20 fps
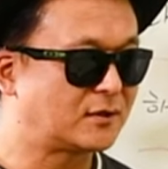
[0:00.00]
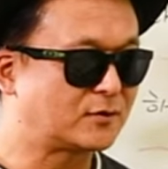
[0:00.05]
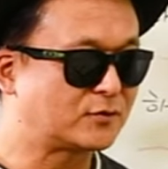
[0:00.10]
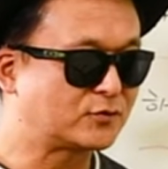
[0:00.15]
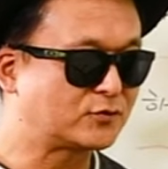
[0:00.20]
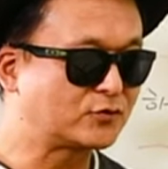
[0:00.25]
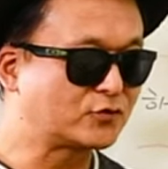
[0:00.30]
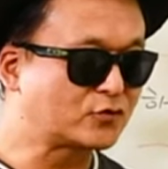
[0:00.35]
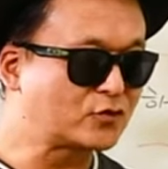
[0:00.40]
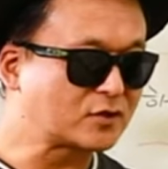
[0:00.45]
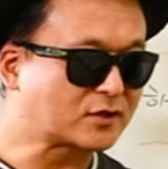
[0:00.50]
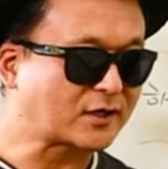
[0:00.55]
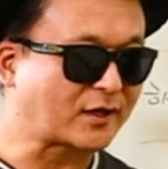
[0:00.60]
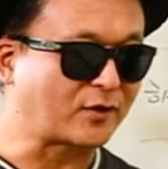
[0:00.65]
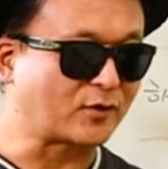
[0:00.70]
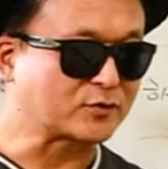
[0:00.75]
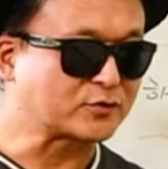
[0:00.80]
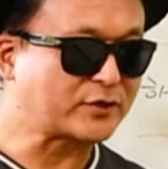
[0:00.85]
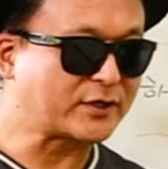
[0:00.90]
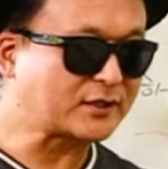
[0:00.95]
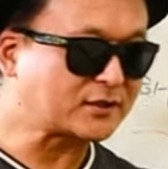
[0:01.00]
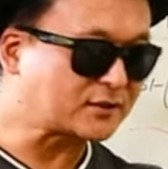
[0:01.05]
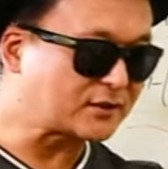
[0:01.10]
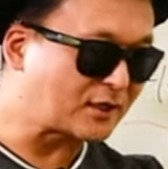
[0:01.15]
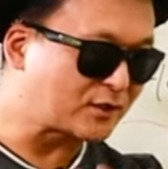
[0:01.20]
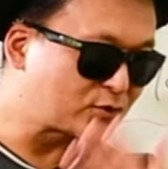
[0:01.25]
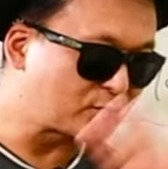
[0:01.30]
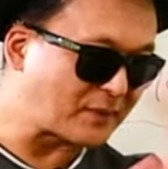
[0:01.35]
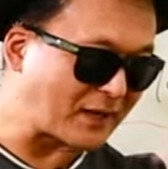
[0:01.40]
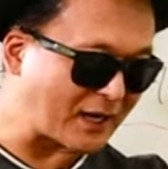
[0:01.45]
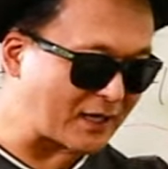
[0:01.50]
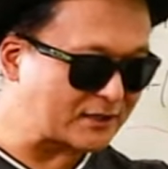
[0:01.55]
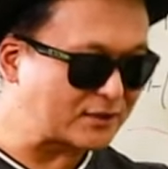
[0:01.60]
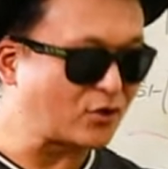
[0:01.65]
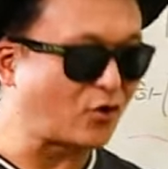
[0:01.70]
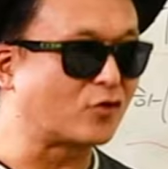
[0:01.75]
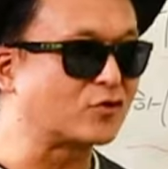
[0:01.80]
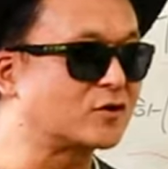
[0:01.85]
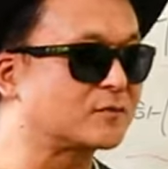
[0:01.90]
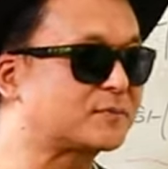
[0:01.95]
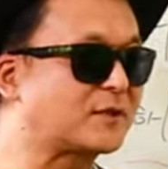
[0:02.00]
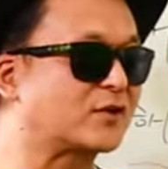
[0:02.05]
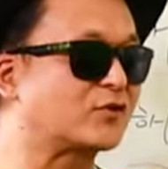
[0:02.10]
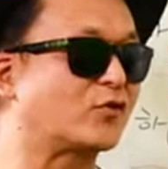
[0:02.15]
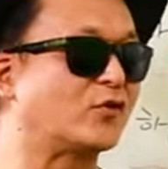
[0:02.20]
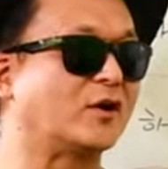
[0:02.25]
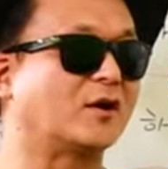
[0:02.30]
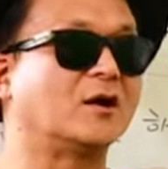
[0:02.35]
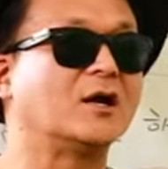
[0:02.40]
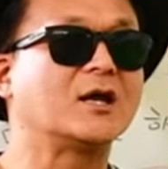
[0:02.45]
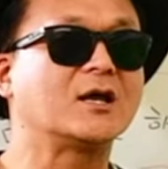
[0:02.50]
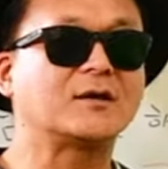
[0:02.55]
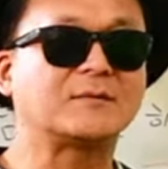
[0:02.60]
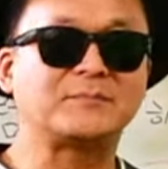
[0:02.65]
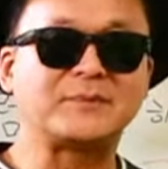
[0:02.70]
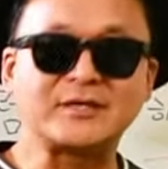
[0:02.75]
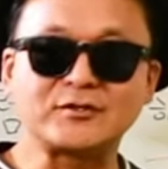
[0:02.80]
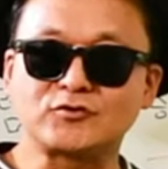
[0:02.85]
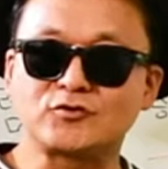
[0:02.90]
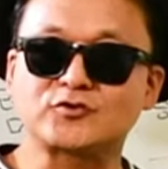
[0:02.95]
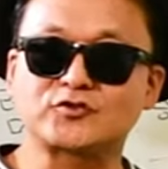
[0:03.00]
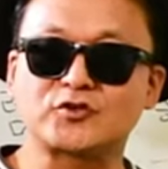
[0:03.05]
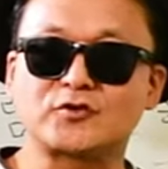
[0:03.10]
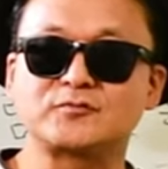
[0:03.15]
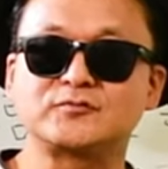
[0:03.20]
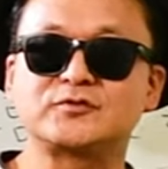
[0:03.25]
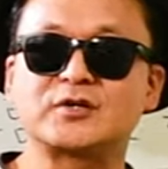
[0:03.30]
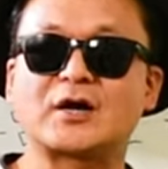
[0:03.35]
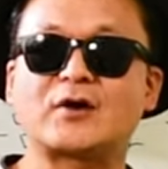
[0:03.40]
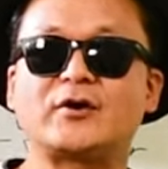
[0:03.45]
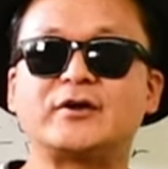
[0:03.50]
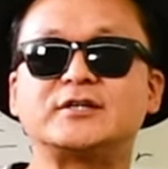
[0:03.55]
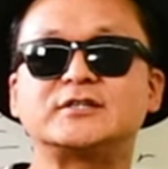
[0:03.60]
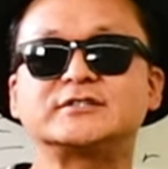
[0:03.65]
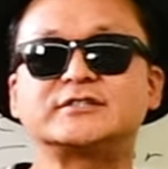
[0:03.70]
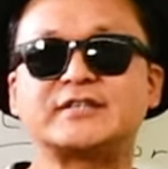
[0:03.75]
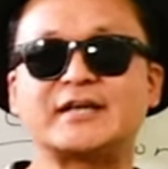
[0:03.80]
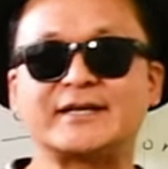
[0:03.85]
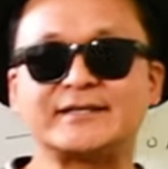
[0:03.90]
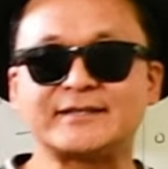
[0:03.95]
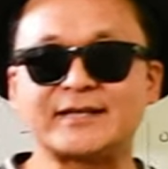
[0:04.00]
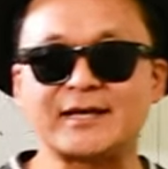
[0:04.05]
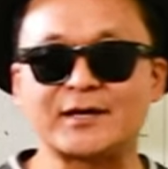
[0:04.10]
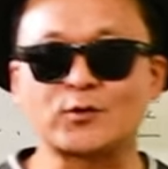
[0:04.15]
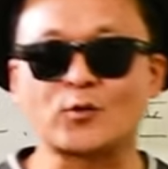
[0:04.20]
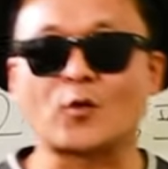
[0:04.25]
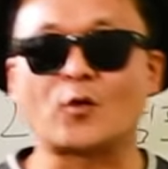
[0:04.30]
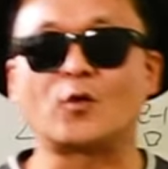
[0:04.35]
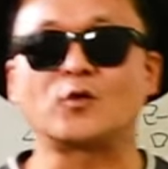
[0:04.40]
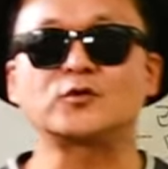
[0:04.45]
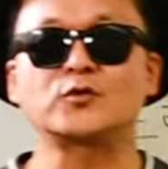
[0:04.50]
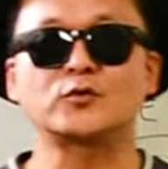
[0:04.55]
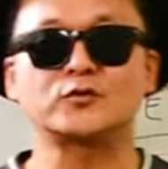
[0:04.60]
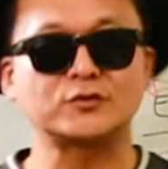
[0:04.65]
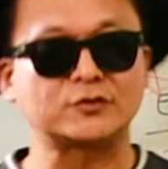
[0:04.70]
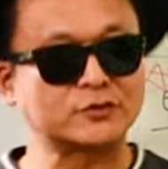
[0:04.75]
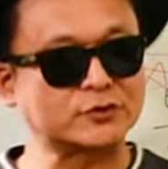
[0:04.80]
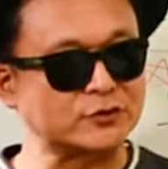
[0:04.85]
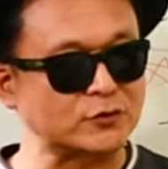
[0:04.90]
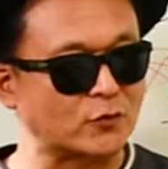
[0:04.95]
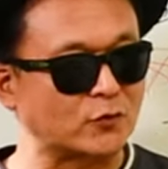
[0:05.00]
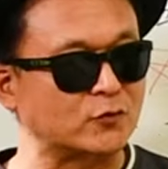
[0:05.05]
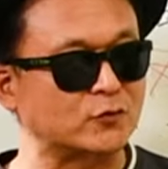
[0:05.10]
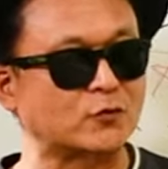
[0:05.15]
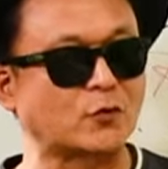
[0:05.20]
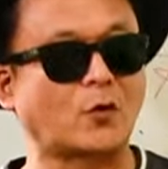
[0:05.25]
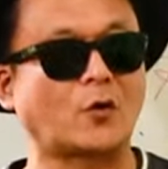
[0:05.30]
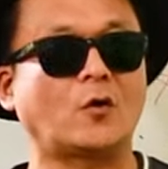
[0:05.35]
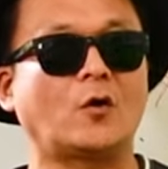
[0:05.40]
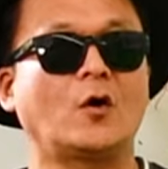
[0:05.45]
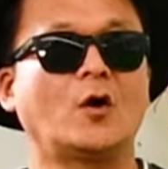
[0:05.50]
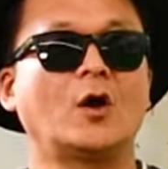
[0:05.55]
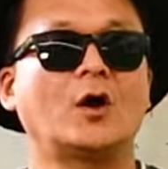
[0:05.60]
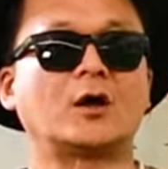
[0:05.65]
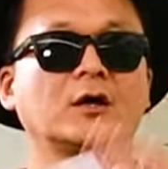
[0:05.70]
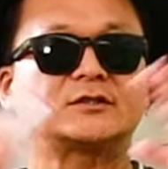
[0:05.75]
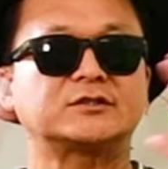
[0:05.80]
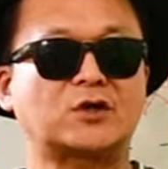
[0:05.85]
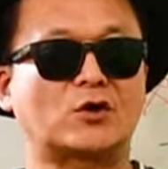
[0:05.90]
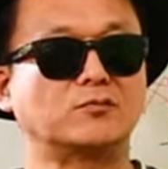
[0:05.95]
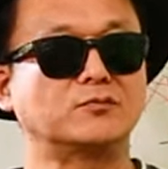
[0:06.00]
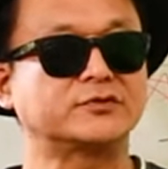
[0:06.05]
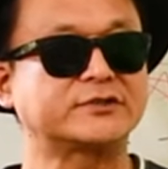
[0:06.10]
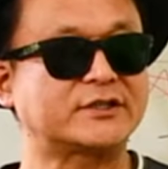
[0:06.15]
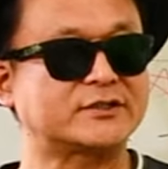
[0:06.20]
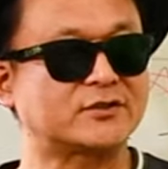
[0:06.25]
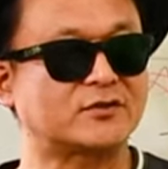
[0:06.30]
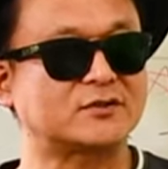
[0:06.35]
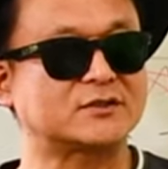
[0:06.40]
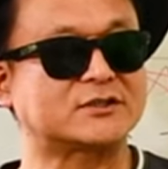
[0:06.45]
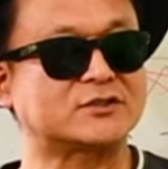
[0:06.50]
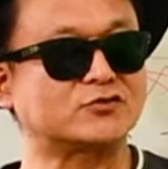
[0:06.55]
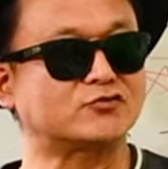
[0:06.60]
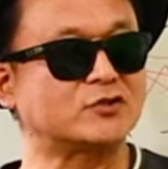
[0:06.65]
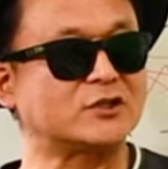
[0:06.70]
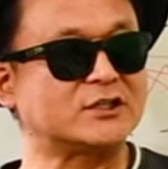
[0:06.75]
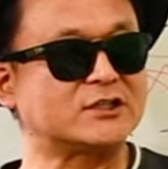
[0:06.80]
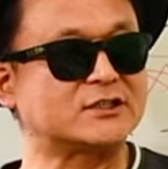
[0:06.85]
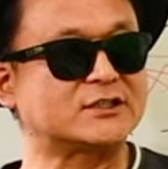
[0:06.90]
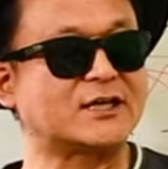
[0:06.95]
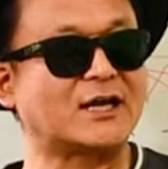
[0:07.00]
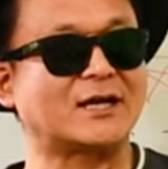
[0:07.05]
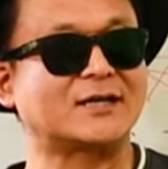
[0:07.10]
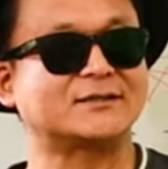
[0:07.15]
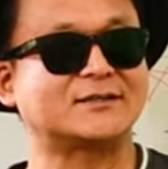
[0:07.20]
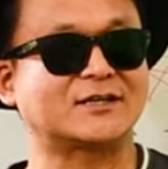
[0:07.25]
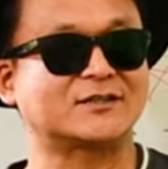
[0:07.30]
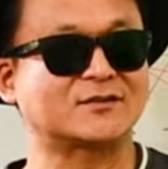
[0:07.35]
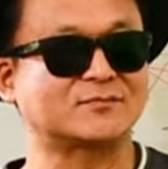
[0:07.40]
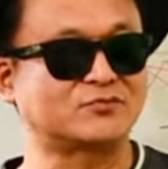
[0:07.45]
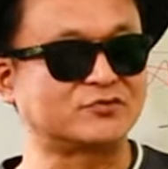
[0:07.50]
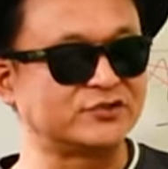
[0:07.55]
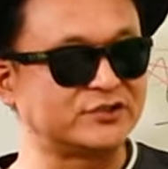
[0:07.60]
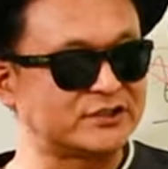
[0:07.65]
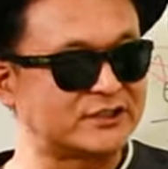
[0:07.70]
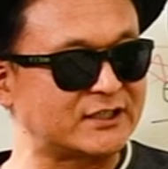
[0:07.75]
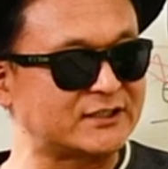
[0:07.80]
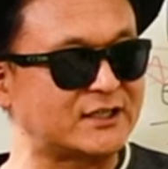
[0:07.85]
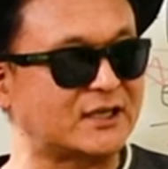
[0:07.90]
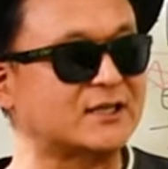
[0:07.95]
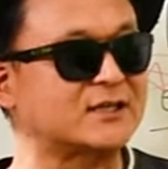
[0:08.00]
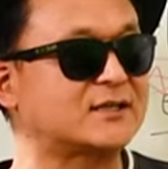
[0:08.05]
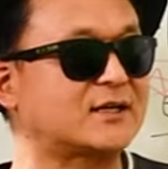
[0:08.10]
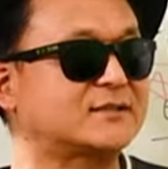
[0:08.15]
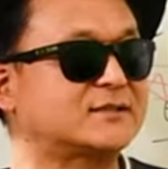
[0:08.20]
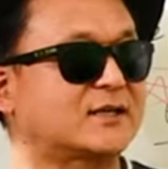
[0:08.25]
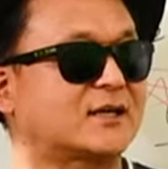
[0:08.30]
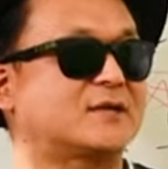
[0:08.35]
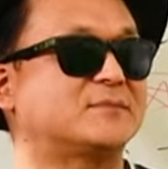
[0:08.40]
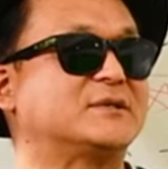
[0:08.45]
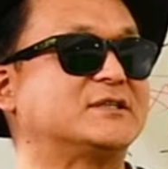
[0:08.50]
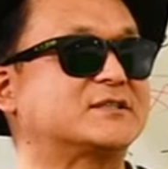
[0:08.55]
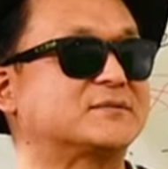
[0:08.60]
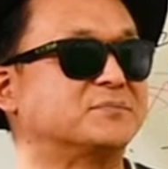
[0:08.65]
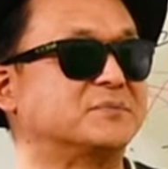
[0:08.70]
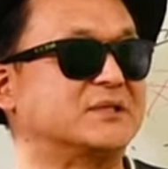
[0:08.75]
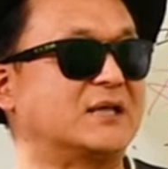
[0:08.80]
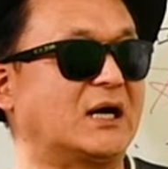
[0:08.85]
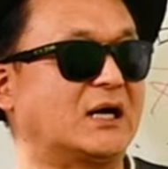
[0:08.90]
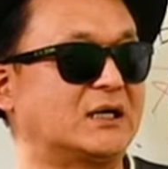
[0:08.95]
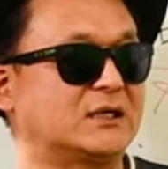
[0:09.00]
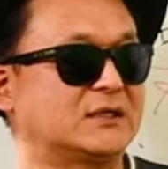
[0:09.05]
누굴까요? 최근에도 많이 언급된 거예요. 미국 정부가 과연 제대로 효율적으로 정부 재정을 쓰고 있느냐에 대해서 문제 제기를 한 사람이 있습니다.